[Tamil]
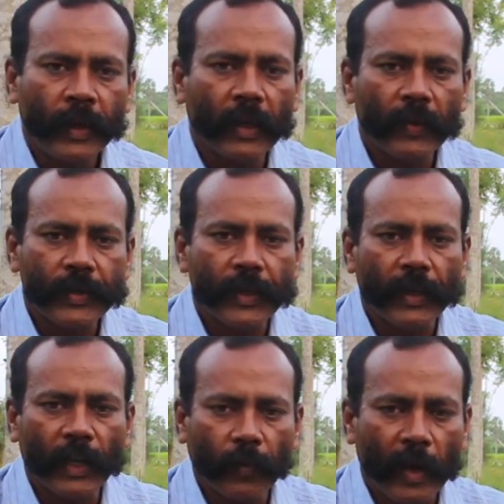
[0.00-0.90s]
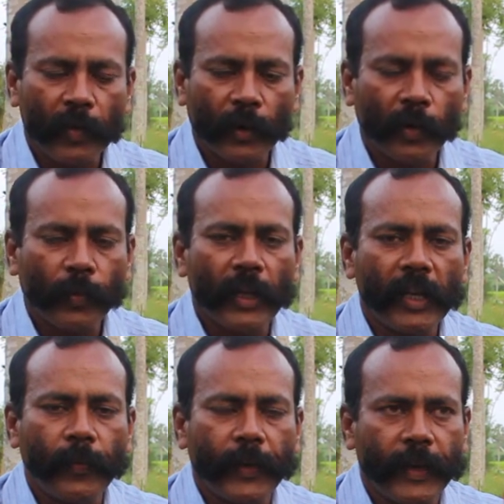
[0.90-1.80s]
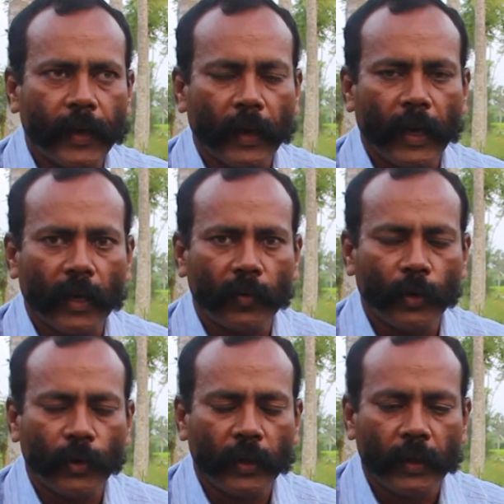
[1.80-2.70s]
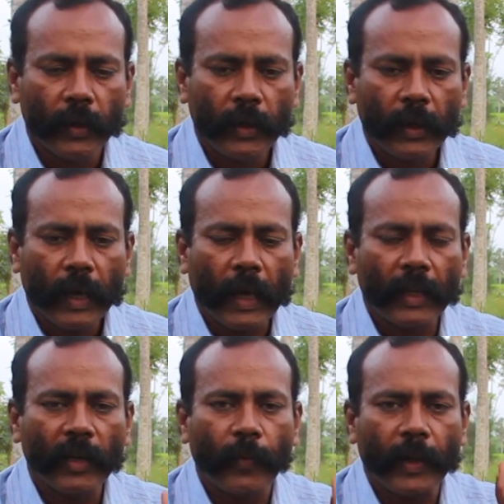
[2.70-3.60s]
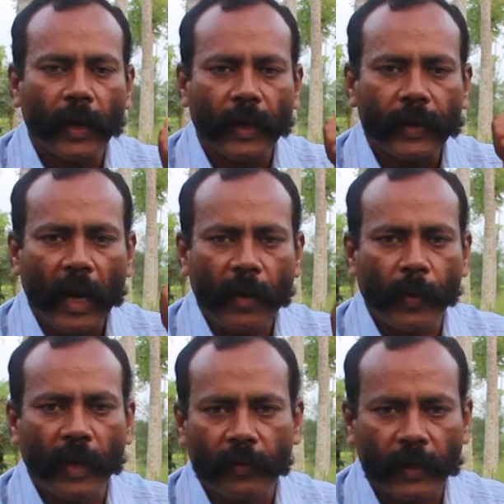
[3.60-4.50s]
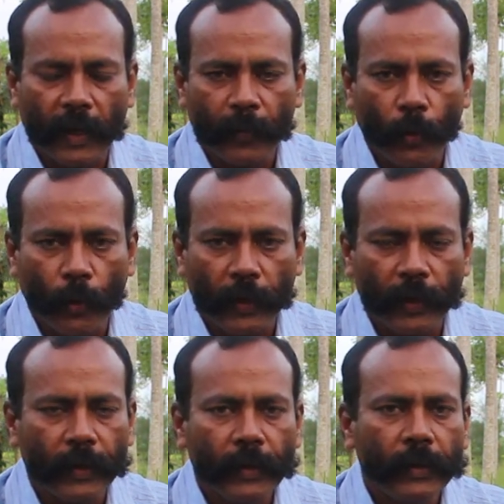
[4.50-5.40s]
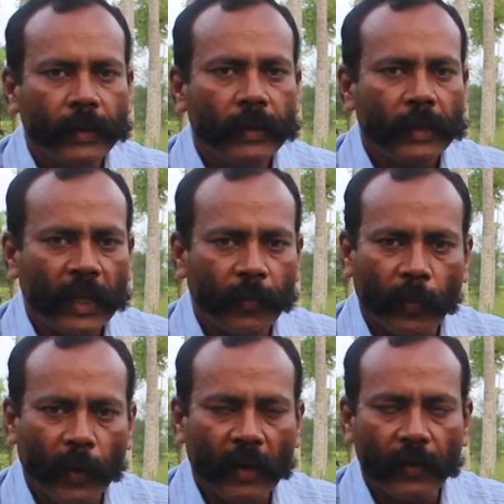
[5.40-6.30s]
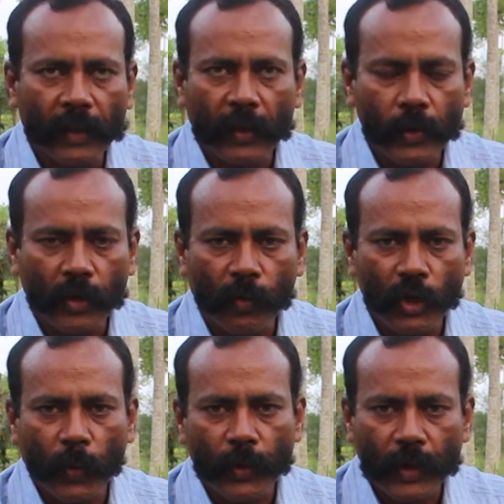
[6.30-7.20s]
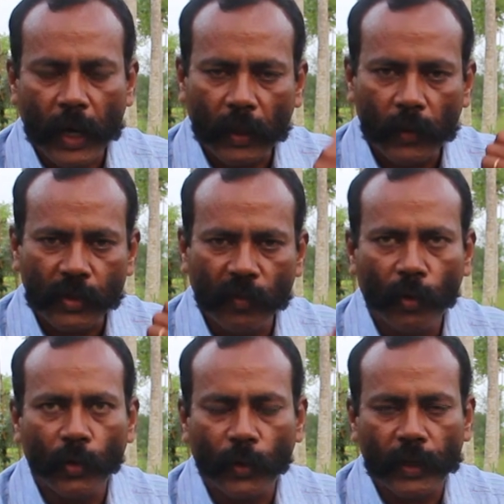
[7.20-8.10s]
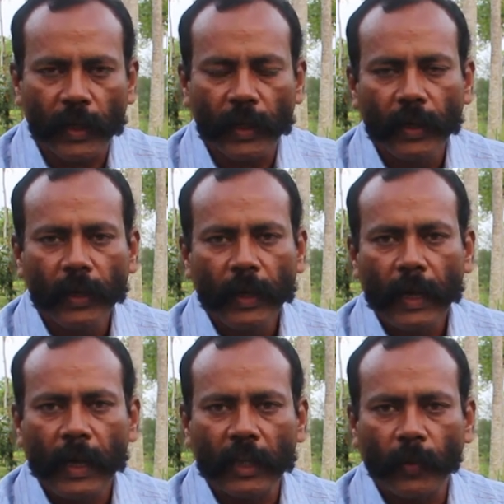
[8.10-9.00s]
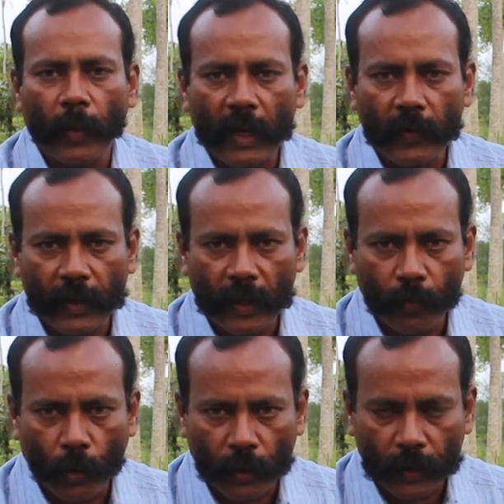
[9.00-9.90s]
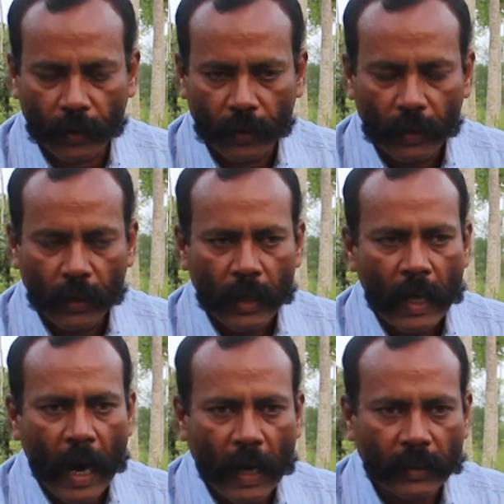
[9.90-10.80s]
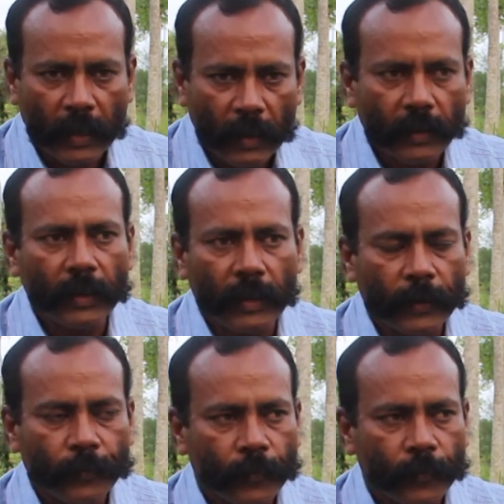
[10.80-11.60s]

இதை விஷயத்தை நீங்கள் பயன்படுத்தணும் பெரிய பெரிய இடங்களாக இருக்கும்போது அதிகப்படியான யாழ்ப்பனை விதைகளை போடுங்க இப்போ பனை விதை இந்த வருஷம் முடிஞ்சு போச்சு அடுத்த வருஷம் முன்கூட்டியே அந்த பனை விதைங்களை போடுங்க அதுக்கு அடுத்தது